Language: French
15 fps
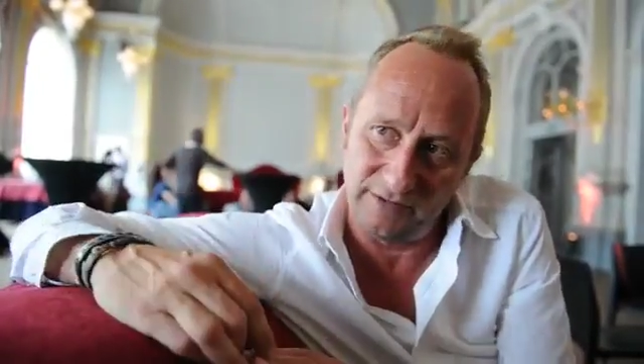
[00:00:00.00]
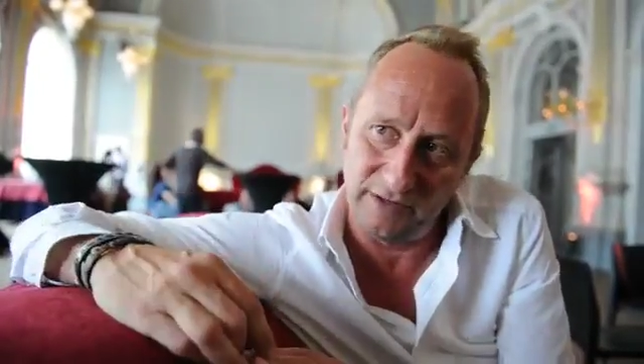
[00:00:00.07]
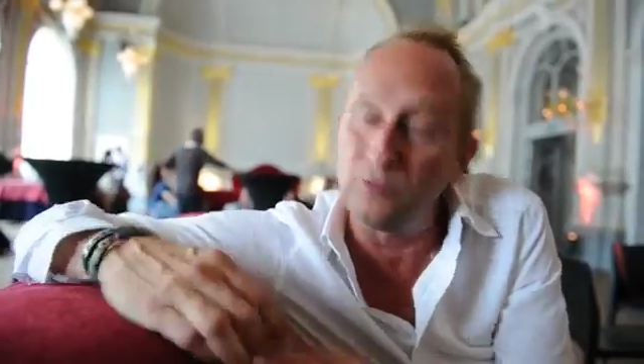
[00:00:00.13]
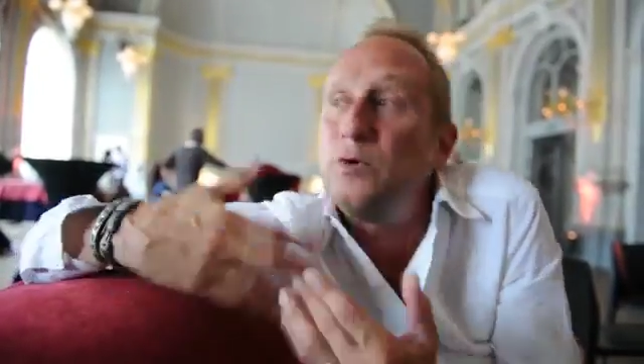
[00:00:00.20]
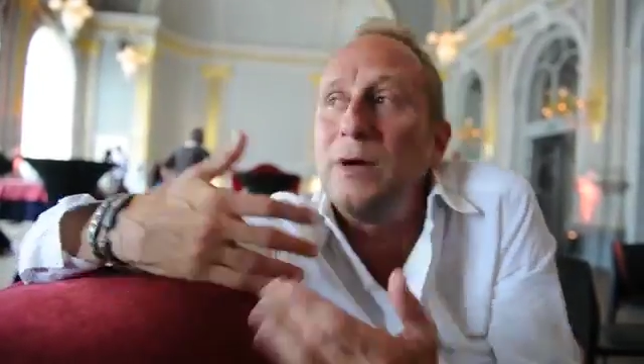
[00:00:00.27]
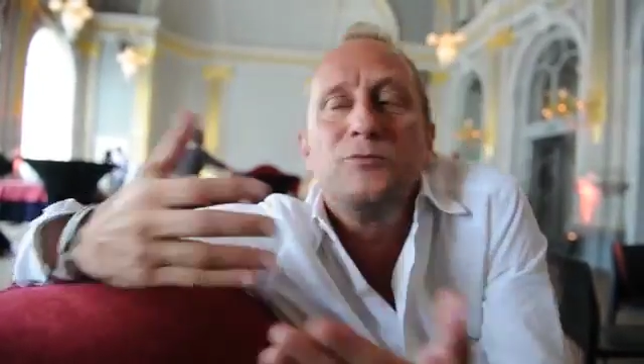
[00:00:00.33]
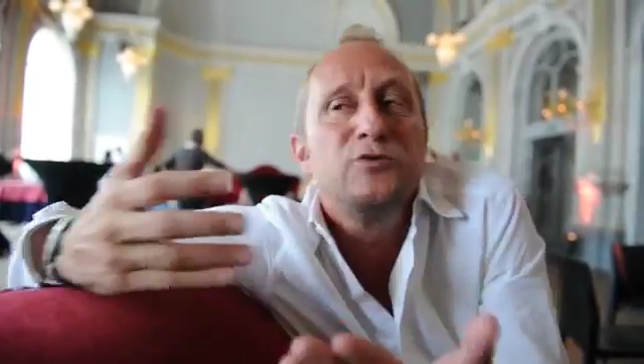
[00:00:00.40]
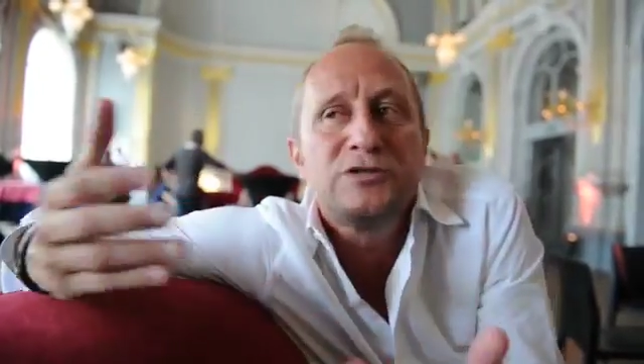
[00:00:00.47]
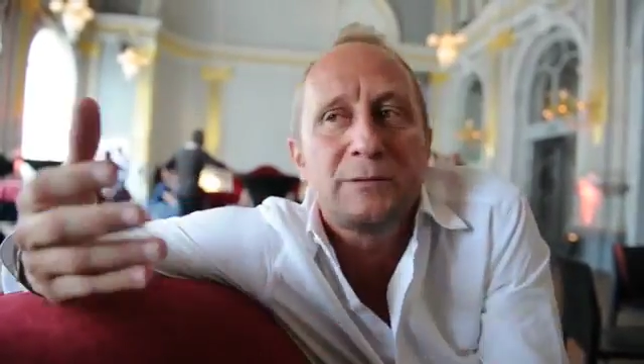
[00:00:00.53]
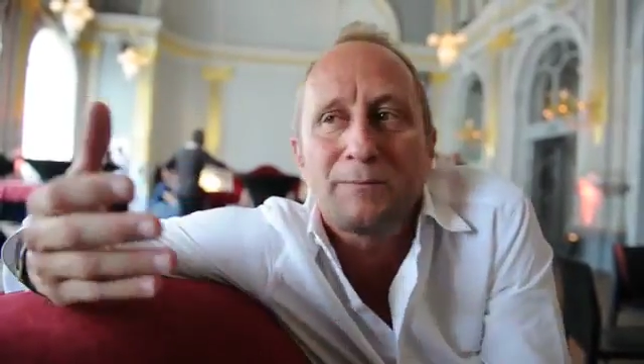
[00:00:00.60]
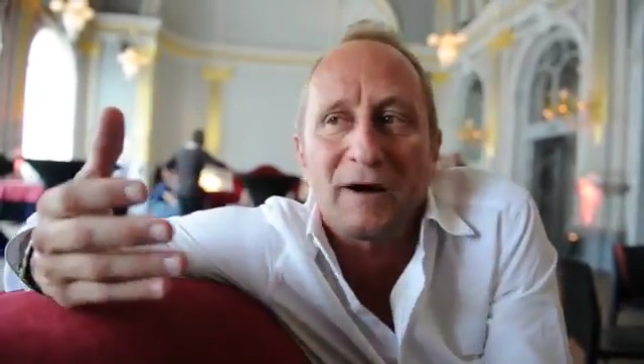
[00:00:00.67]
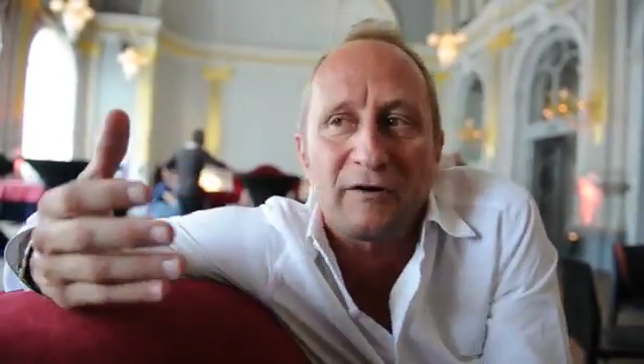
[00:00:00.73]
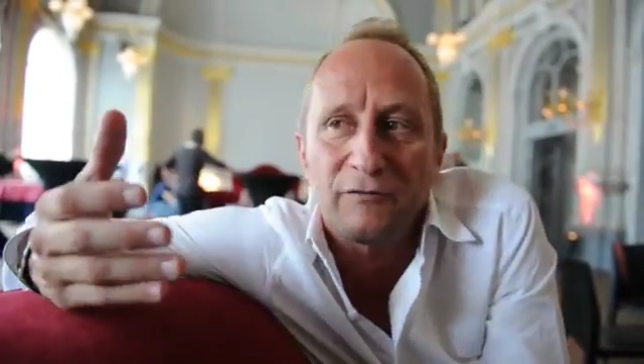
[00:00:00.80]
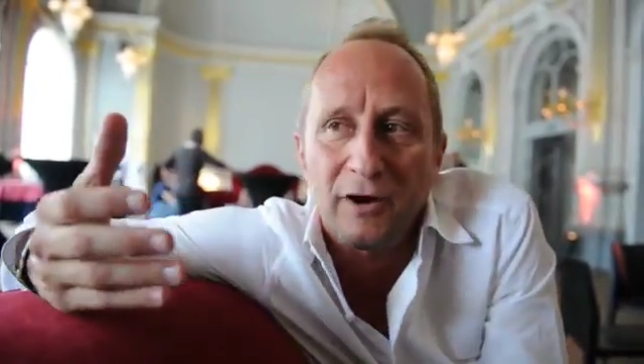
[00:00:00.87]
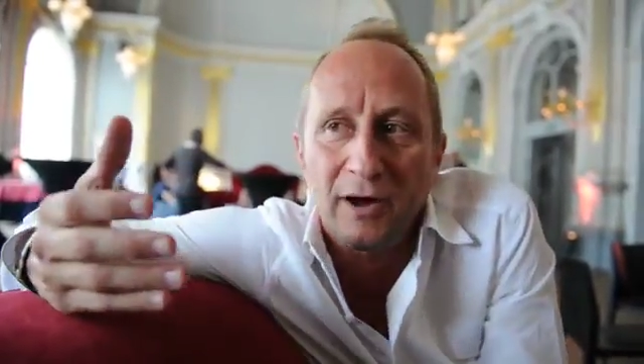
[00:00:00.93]
ou la musique
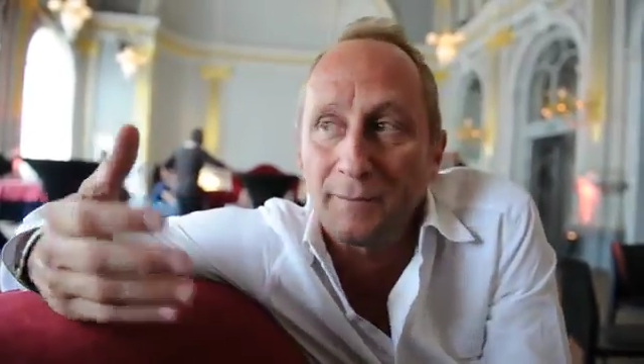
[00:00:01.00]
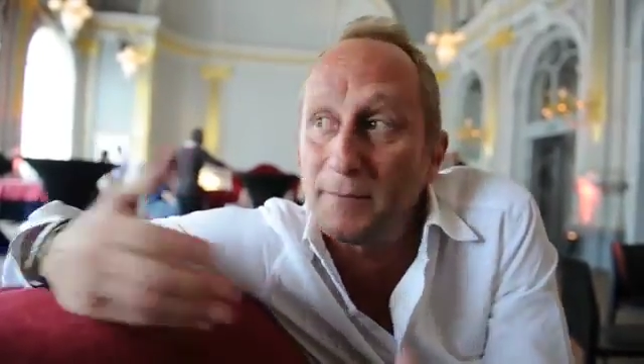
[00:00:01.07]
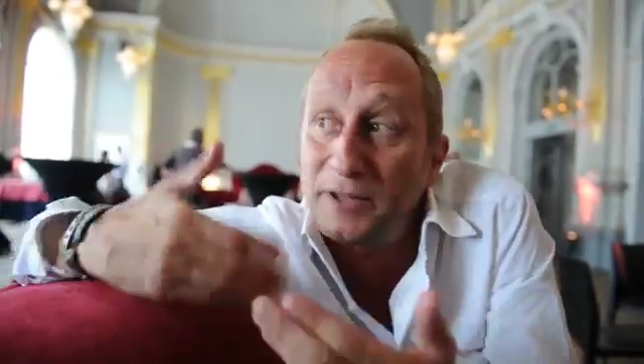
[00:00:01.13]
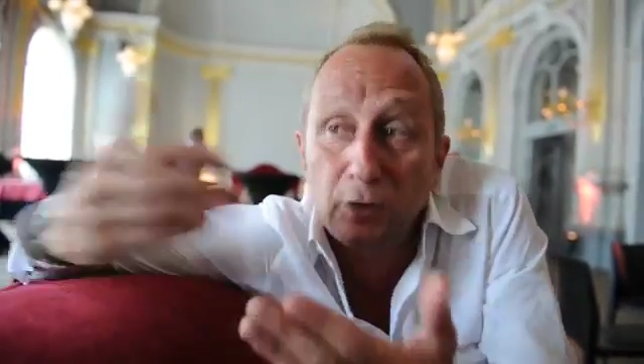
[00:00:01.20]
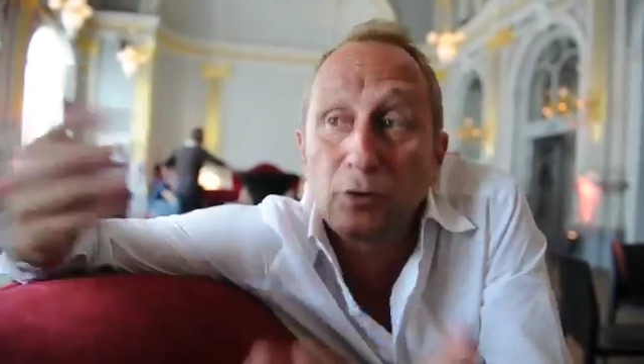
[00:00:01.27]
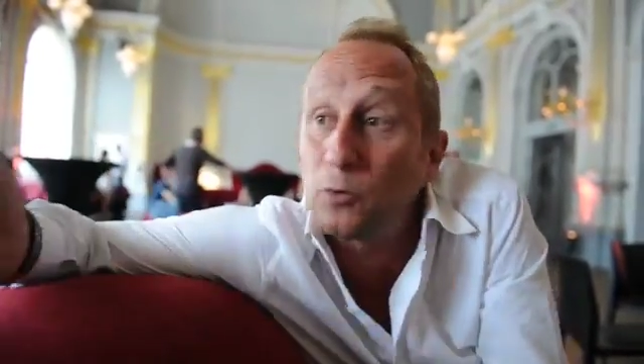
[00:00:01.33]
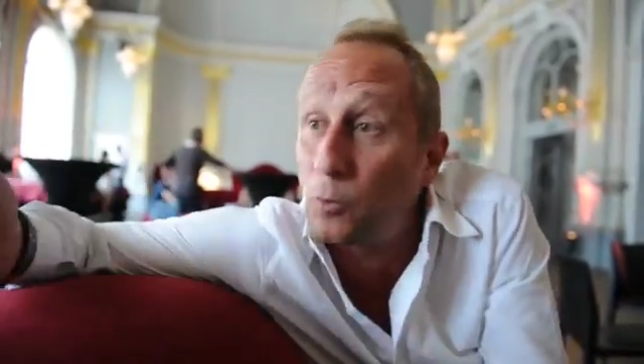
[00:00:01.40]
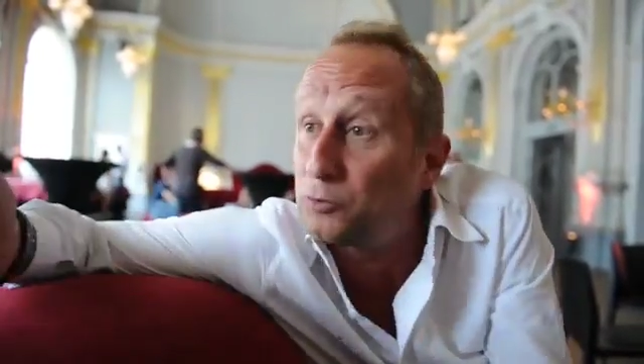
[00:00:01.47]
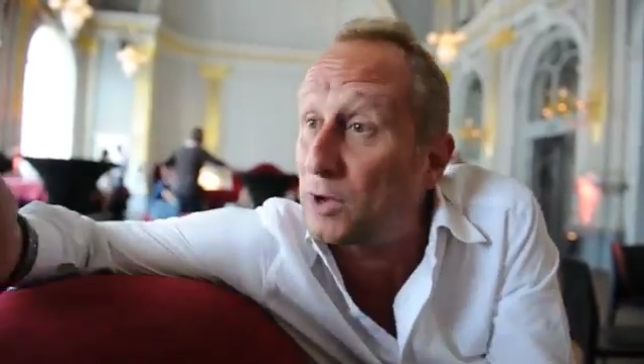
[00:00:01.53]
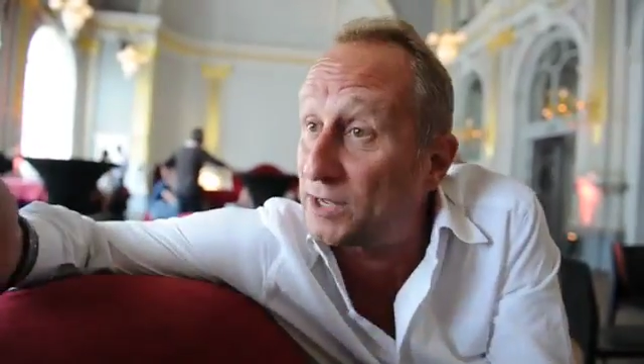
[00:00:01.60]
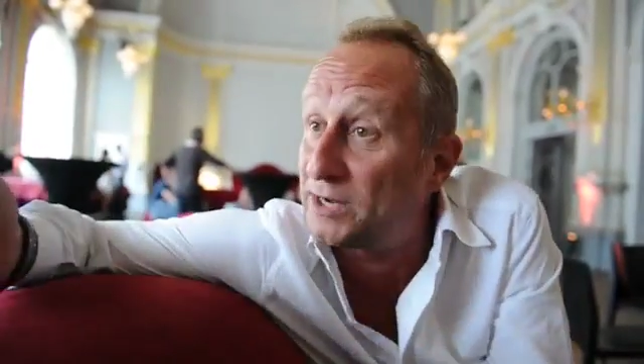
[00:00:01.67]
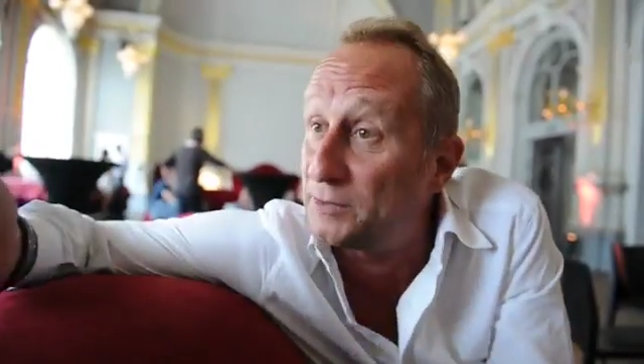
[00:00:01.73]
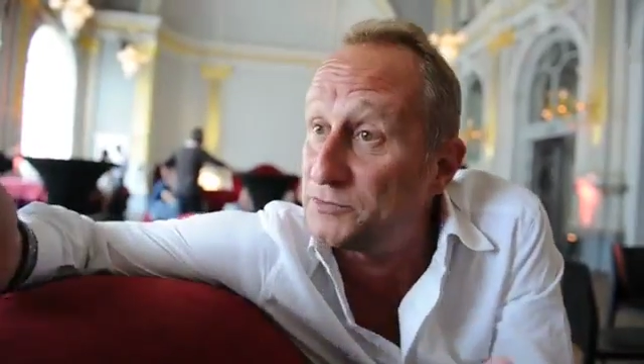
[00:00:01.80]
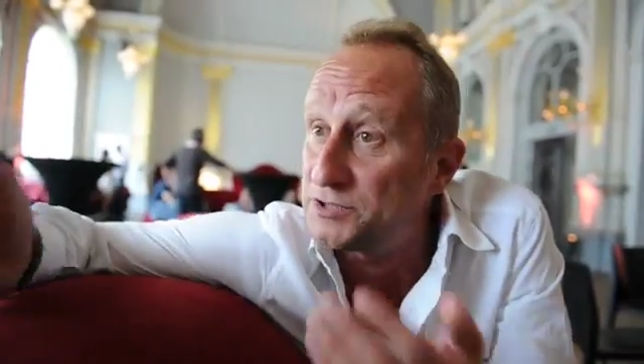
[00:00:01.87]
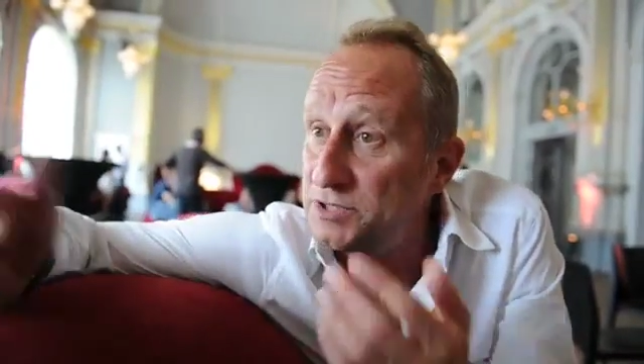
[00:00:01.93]
parfois, mais d'ailleurs on aura
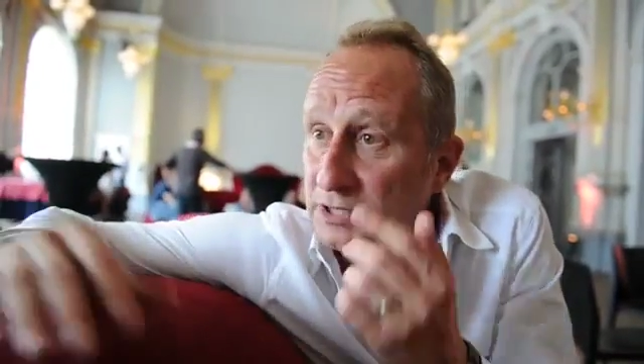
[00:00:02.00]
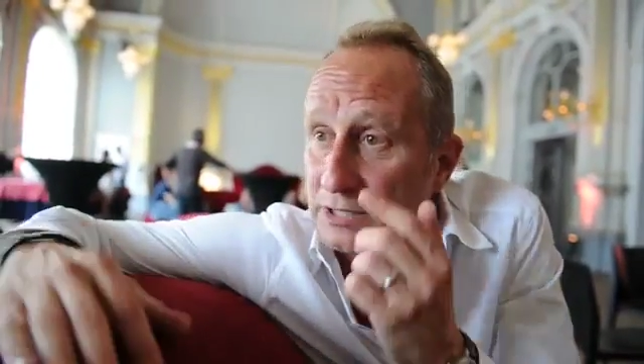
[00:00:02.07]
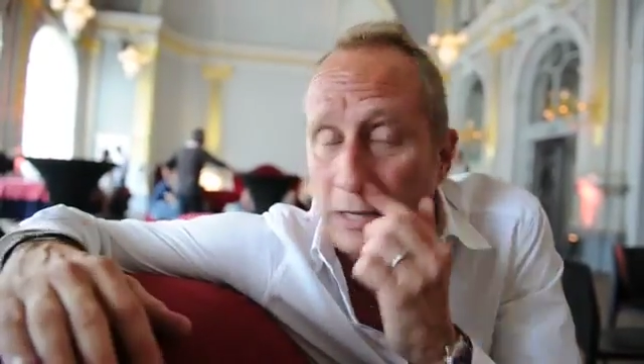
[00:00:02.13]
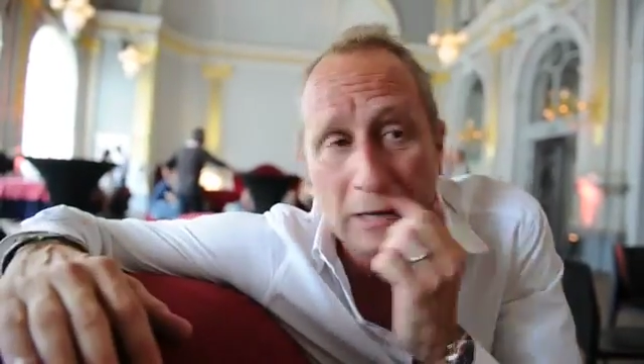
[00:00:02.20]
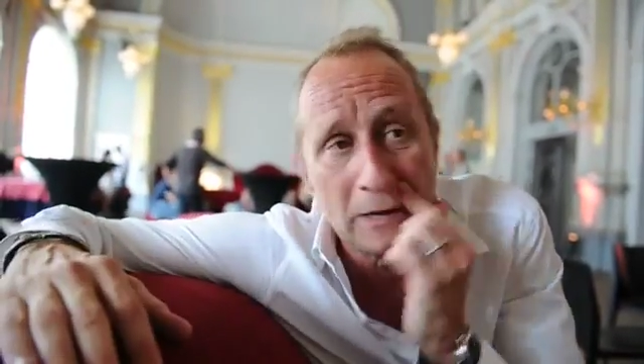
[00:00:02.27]
de la musique.